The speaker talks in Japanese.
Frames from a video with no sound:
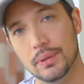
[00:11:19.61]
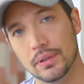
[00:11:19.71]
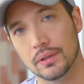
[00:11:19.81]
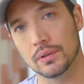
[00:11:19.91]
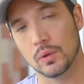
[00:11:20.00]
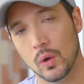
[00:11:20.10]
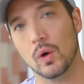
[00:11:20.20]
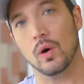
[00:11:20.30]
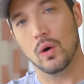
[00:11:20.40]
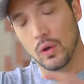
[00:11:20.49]
分
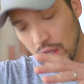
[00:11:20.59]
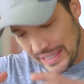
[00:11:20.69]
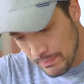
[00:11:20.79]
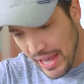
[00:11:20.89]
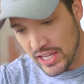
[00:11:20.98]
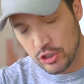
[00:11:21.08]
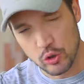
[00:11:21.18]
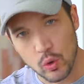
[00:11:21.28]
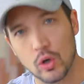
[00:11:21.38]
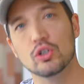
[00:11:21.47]
を
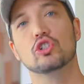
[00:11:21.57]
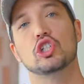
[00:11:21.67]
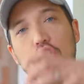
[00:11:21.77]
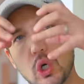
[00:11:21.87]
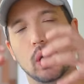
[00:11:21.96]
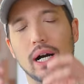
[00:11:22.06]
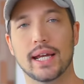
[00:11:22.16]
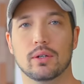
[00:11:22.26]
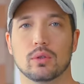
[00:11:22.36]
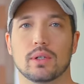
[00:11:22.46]
イメージを超上
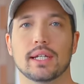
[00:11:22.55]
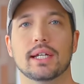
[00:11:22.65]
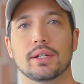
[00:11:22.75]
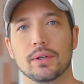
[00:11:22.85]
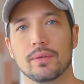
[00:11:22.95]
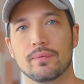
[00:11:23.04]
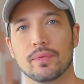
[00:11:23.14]
げることができるよ、